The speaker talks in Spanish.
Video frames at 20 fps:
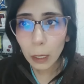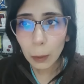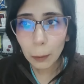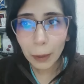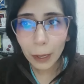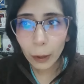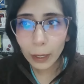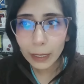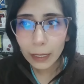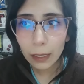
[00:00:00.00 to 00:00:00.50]

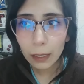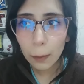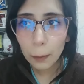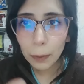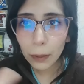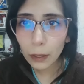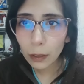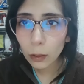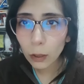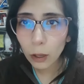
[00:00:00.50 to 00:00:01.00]
Pero así
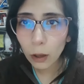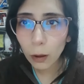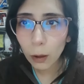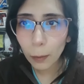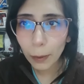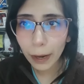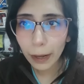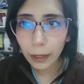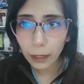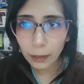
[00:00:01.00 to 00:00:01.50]
rapidito como
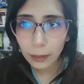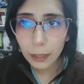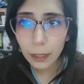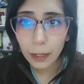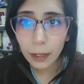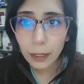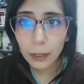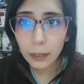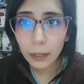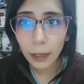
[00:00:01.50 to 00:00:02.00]
para
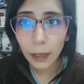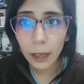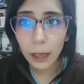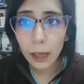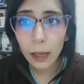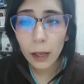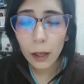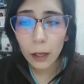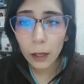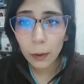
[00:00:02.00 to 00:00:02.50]
decirles que
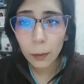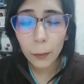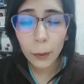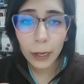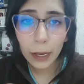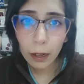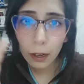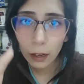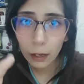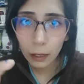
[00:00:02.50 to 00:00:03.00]

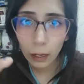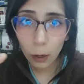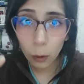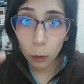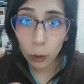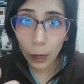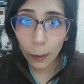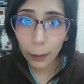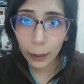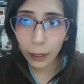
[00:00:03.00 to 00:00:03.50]
voy a leerle
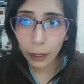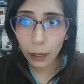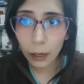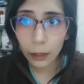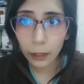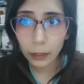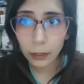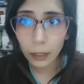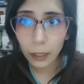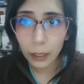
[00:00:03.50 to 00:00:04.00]
una pequeña
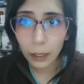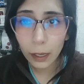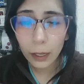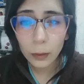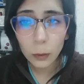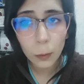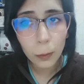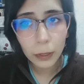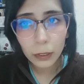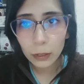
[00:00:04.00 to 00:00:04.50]
reseña.
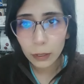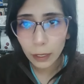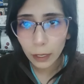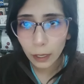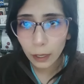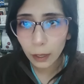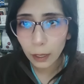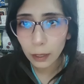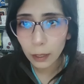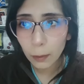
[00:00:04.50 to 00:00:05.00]
Es un
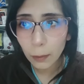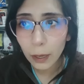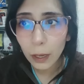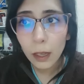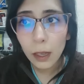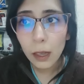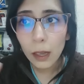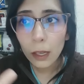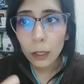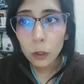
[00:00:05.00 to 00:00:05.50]
personaje de anime
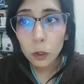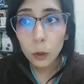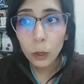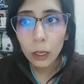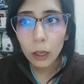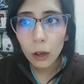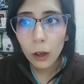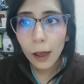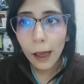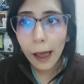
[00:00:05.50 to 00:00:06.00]

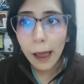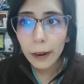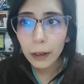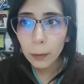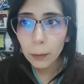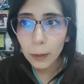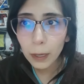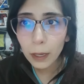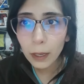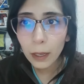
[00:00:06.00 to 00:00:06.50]
Yu-Gi-Oh!
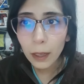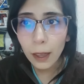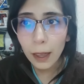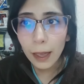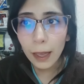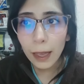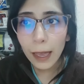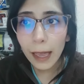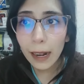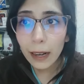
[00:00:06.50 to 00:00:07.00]
Arc B.
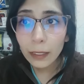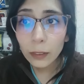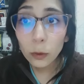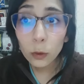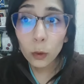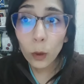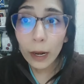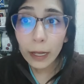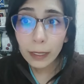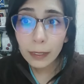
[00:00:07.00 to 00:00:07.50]
Él es
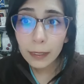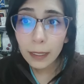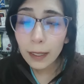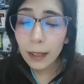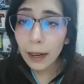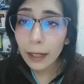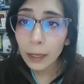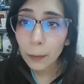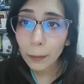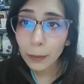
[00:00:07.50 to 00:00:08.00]
un duelista
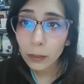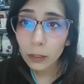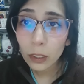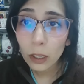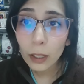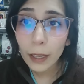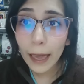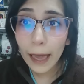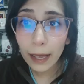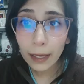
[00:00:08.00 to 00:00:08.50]
de la
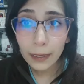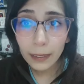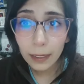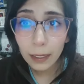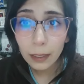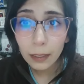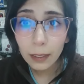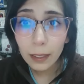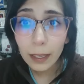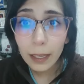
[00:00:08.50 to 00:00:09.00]
dimensión
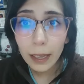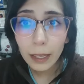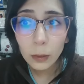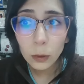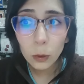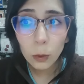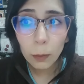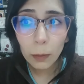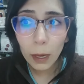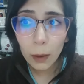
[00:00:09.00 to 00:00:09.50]
Exit y
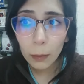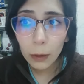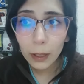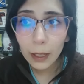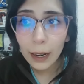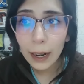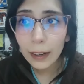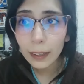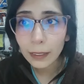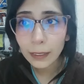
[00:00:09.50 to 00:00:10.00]
es un miembro
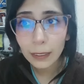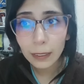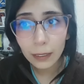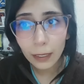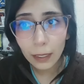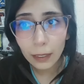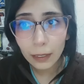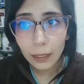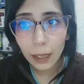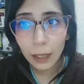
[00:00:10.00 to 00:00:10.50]
de la
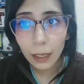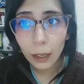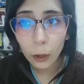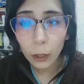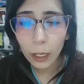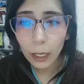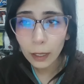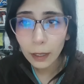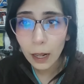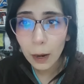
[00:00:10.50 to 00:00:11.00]
resistencia que
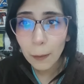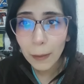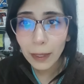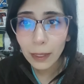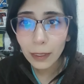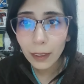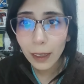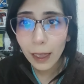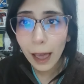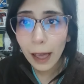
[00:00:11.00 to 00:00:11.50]

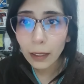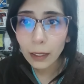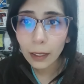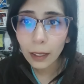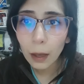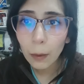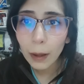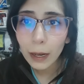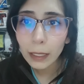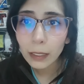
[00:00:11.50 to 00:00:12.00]
originalmente
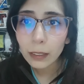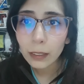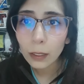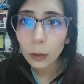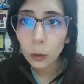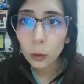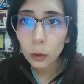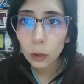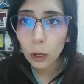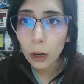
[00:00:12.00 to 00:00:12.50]
atacaba al
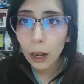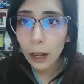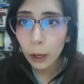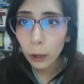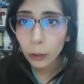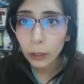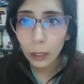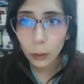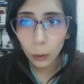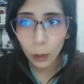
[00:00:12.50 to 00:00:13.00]
Instituto
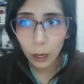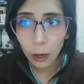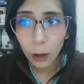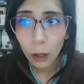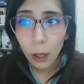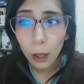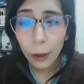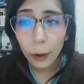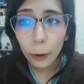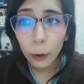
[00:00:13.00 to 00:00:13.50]
Leo de Duelo,
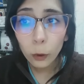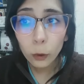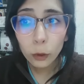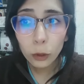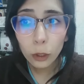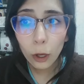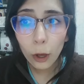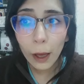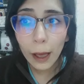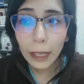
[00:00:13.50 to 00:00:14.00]

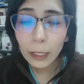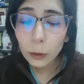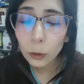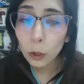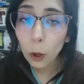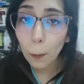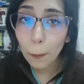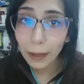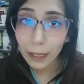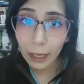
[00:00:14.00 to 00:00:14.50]
junto a su
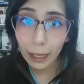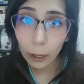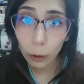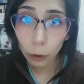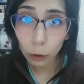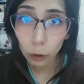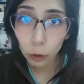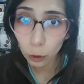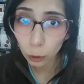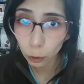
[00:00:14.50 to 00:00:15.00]

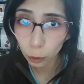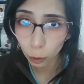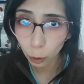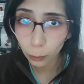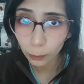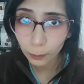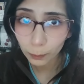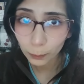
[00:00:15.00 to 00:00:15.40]
compañero Yuto.